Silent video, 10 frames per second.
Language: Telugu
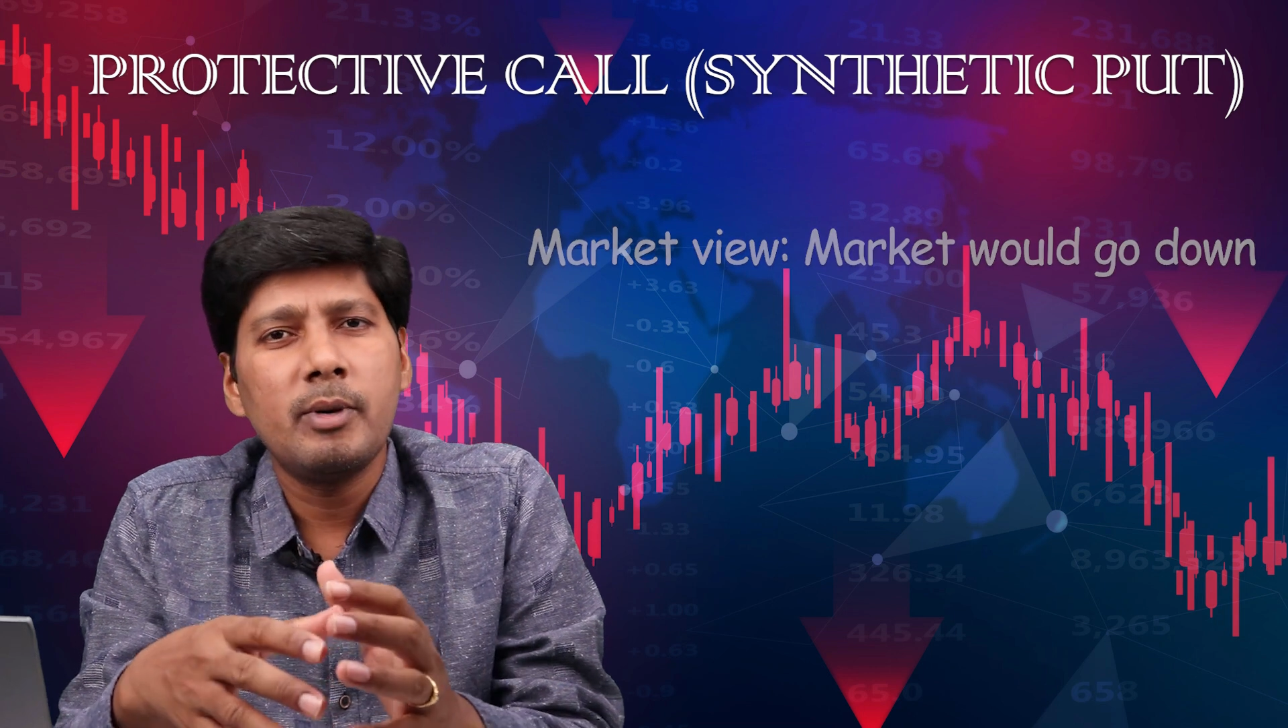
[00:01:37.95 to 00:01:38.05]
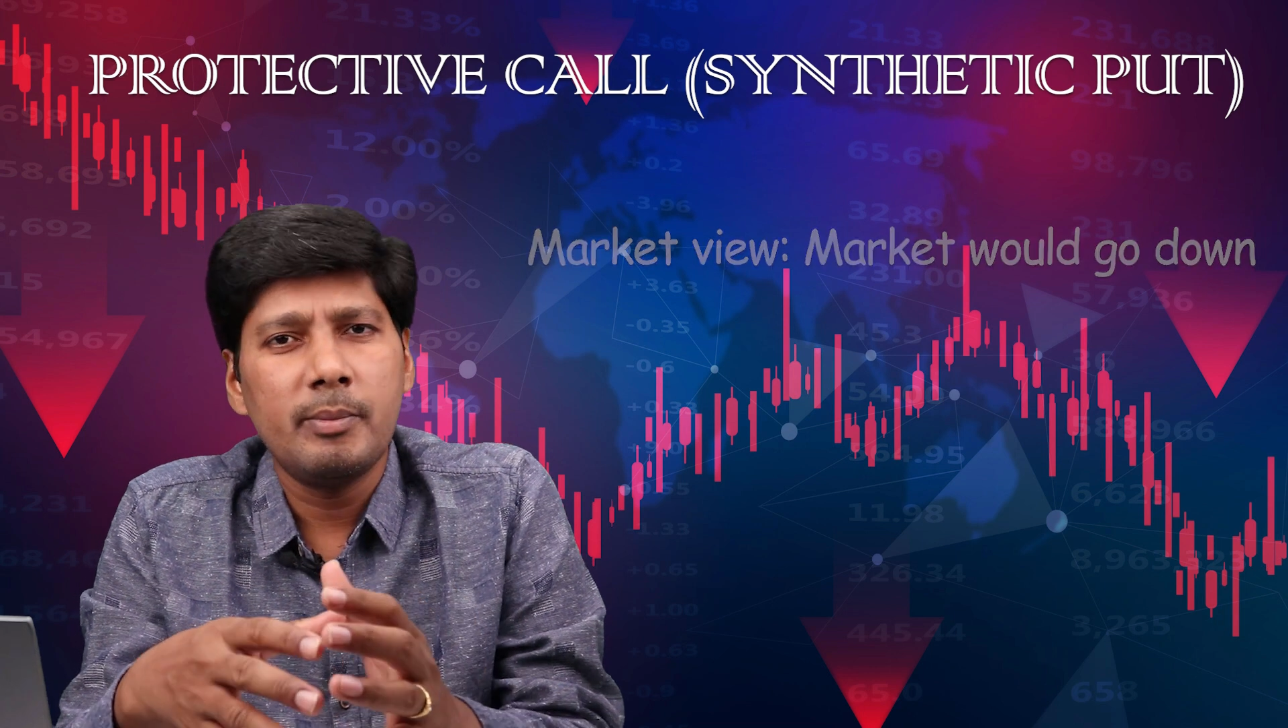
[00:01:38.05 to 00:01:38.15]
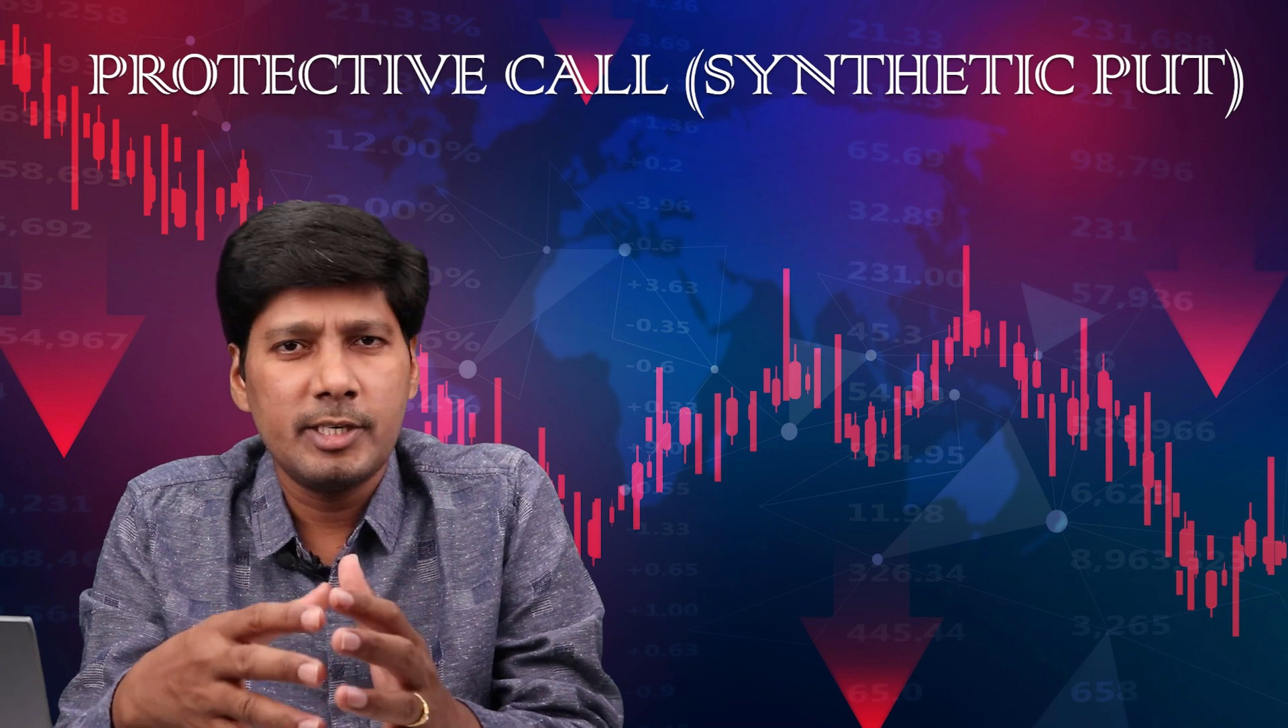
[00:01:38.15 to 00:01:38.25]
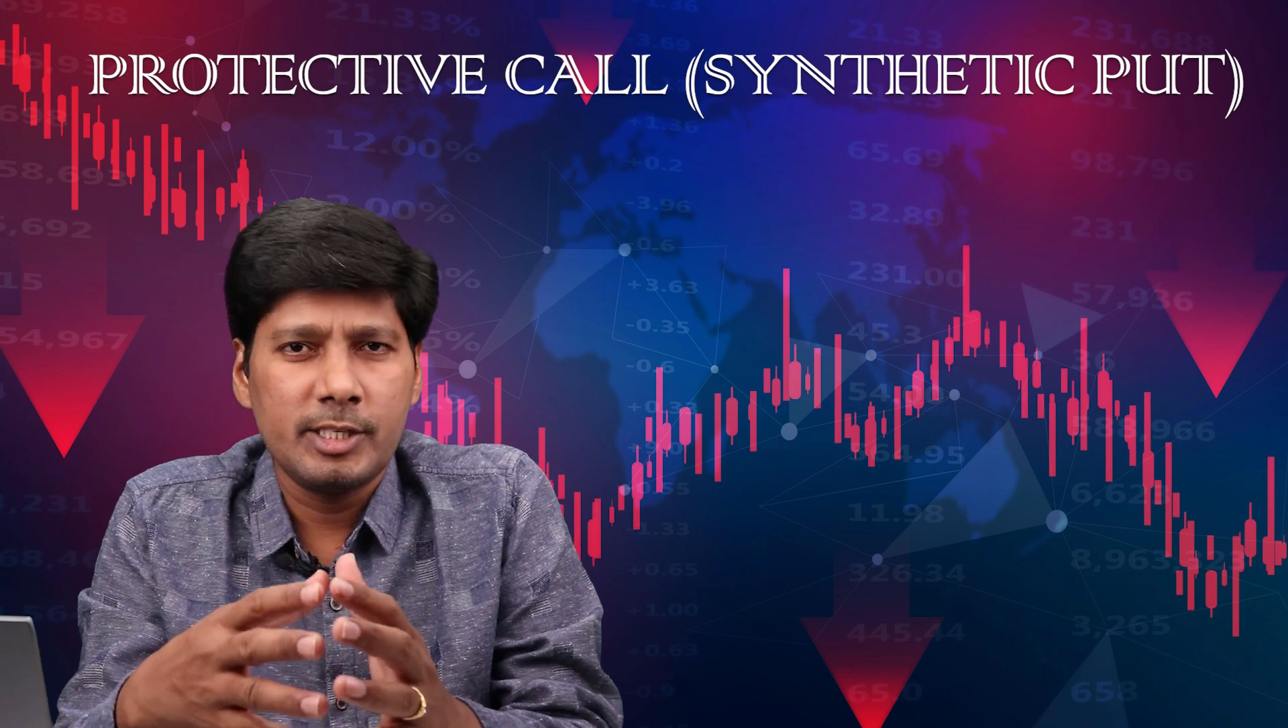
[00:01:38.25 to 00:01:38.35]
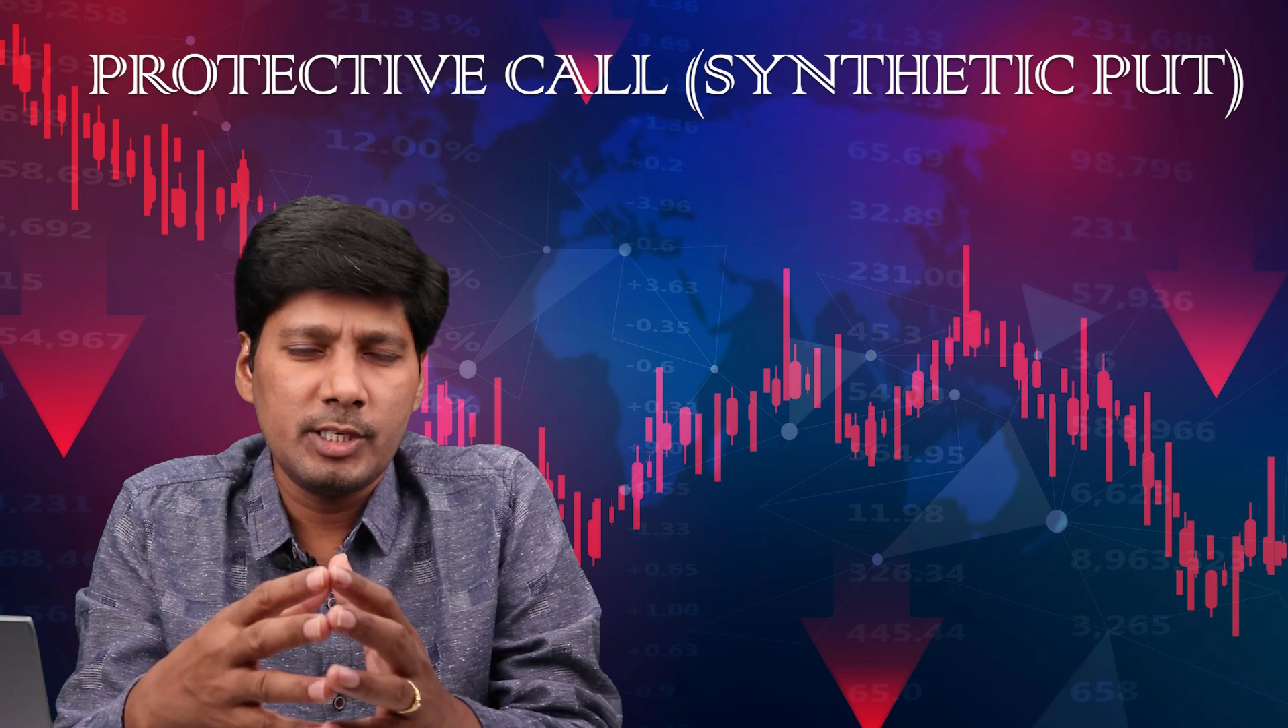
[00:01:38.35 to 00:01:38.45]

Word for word: ఇంప్లిమెంట్